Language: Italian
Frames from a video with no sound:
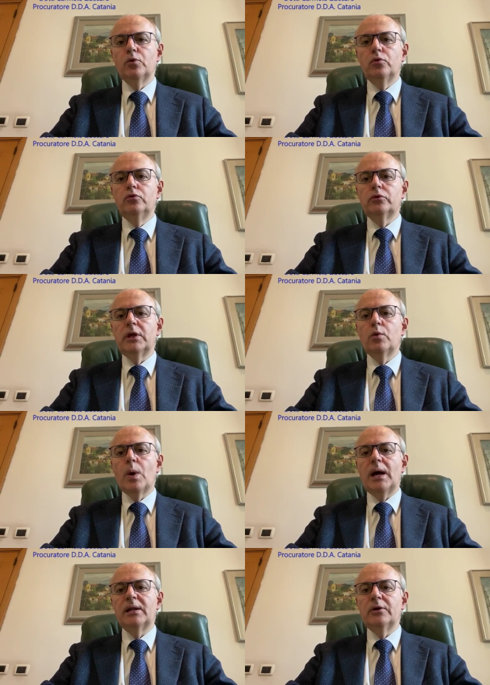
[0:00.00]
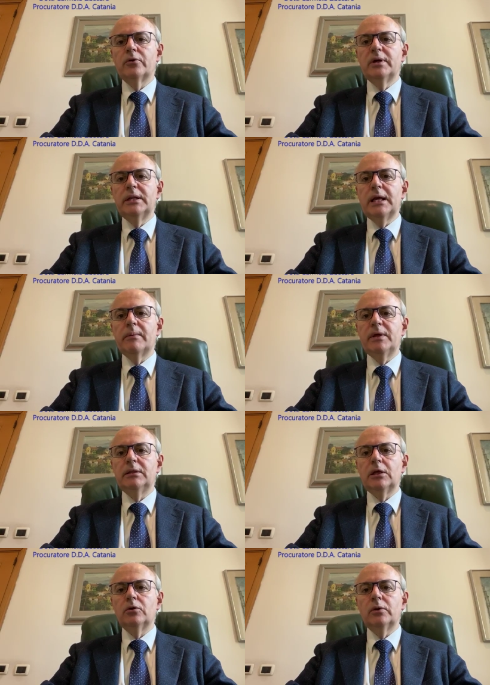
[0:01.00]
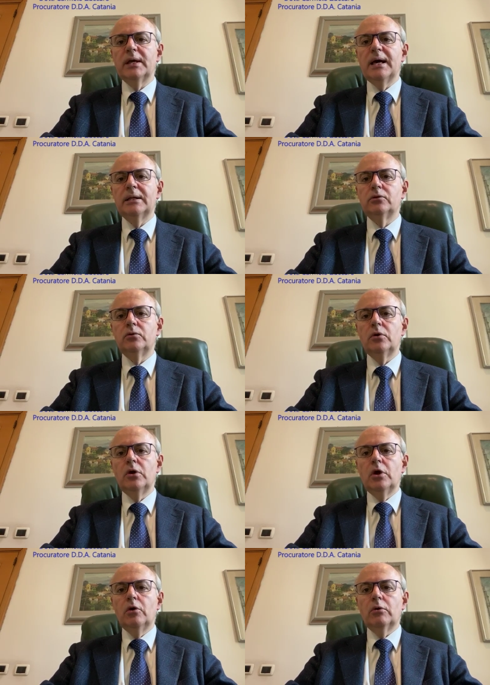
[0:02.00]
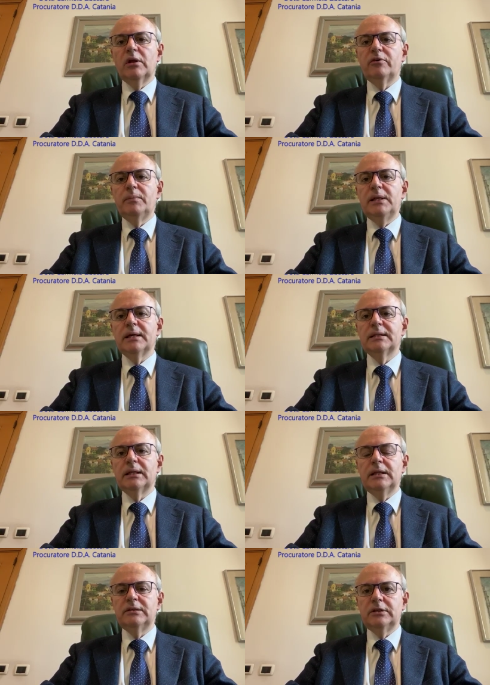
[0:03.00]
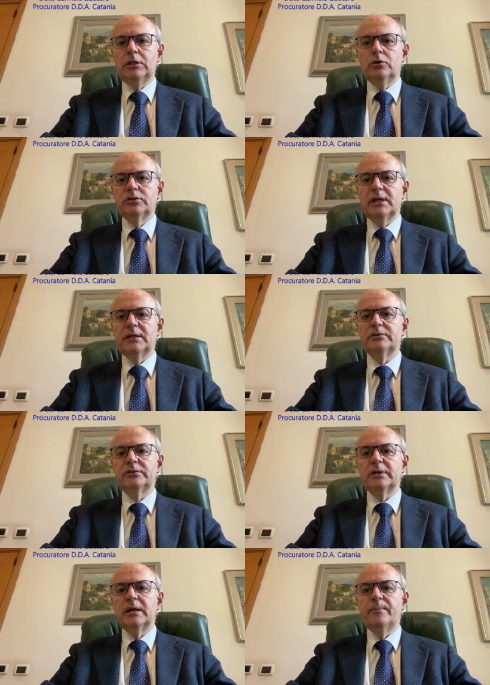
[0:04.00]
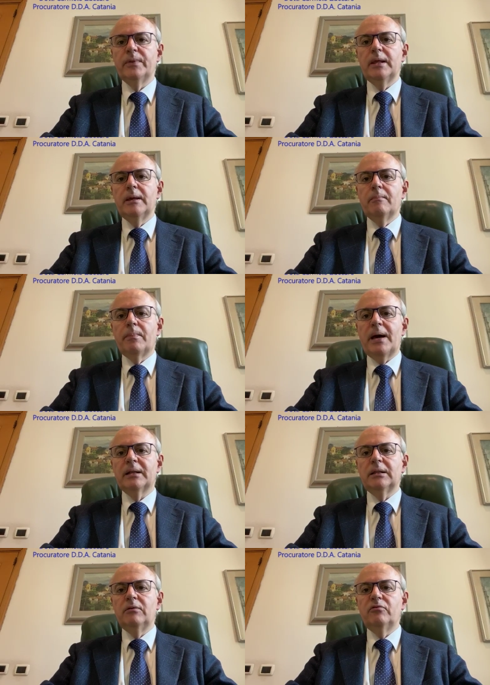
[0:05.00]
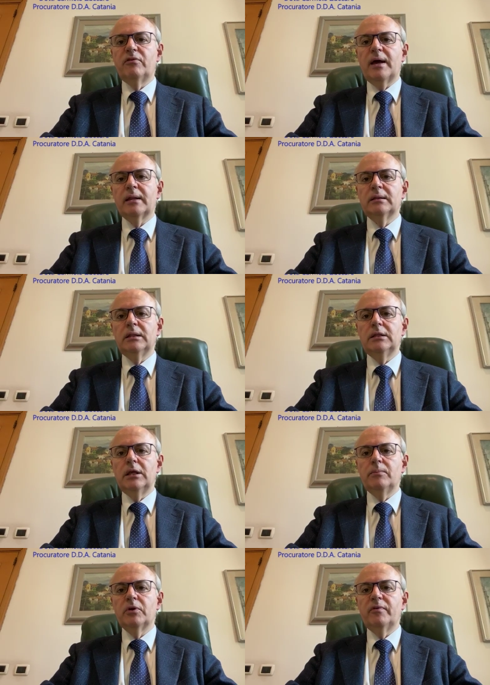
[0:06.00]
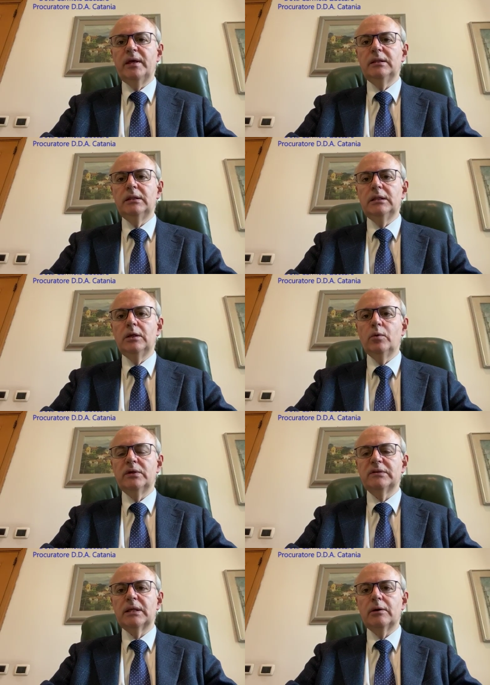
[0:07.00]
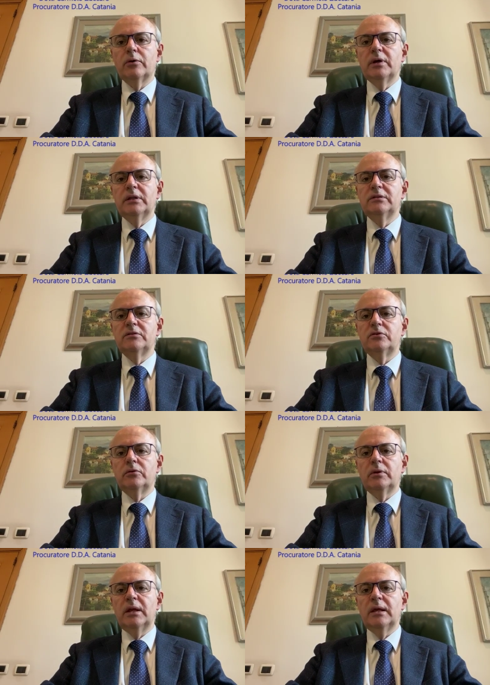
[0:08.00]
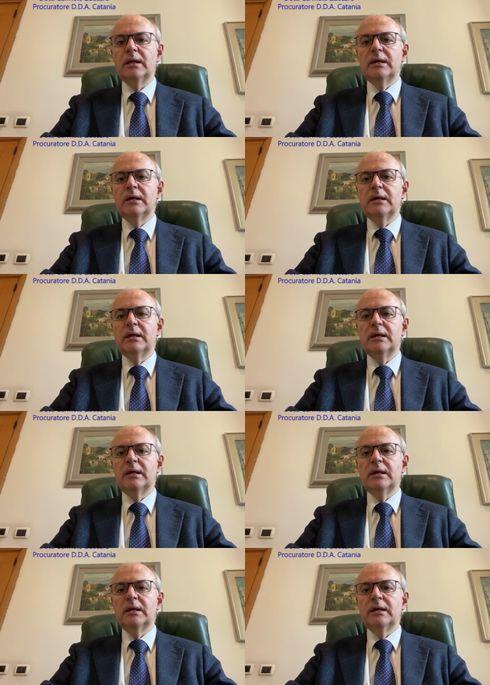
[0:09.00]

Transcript: uno dei quali organicamente collegato con la famiglia catanese di Cosa Nostra. Parte infatti dei proventi di questa organizzazione